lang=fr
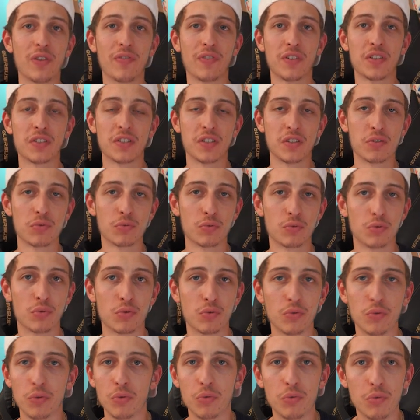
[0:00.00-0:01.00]
les fins de saison
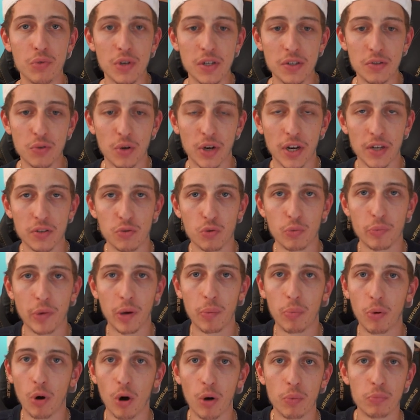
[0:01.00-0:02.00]
ou les occasions
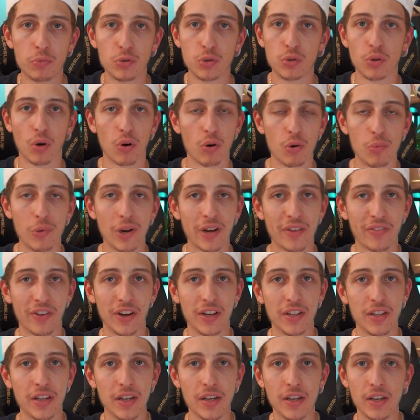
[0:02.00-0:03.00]
bien propres du genre le Black
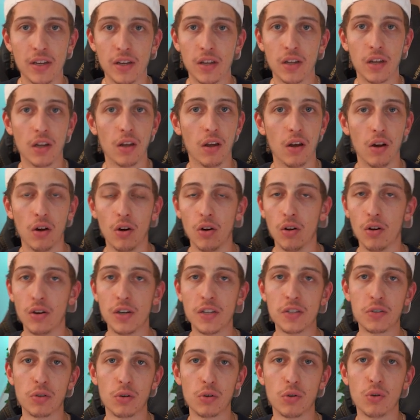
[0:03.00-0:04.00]
Friday, euh,
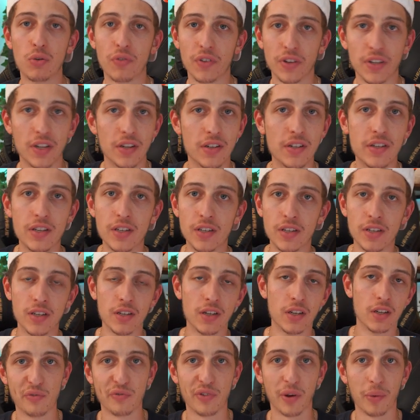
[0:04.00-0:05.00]
les soldes de fin
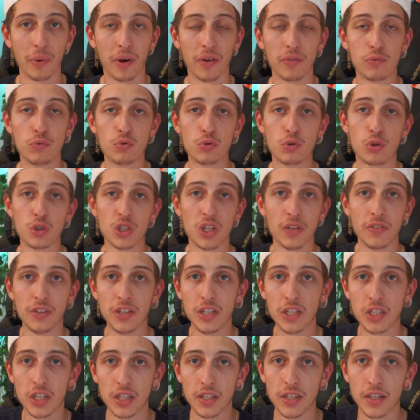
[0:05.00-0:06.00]
d'année, enfin bref, tout ce que j'avais
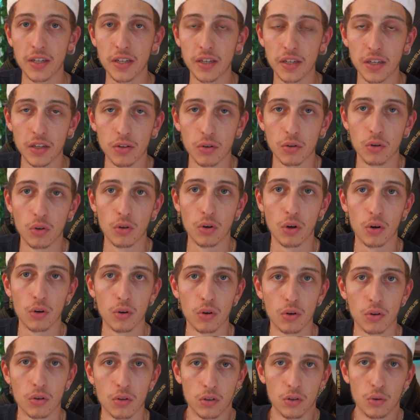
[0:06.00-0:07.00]
déjà décrit euh,
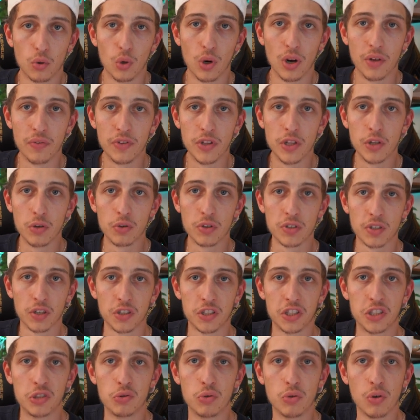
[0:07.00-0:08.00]
lors de la vidéo
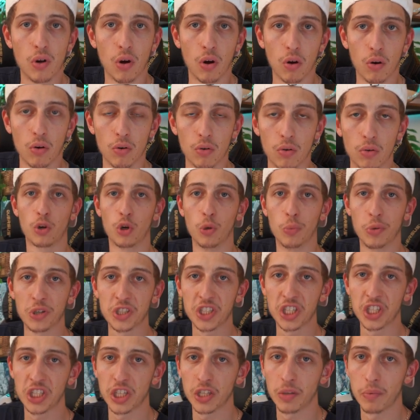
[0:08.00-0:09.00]
s'intitulant Comment
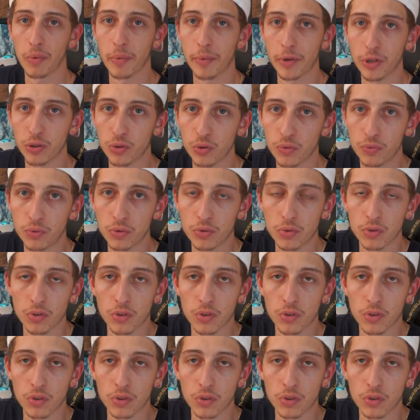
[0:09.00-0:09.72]
j'achète mes maillots de foot.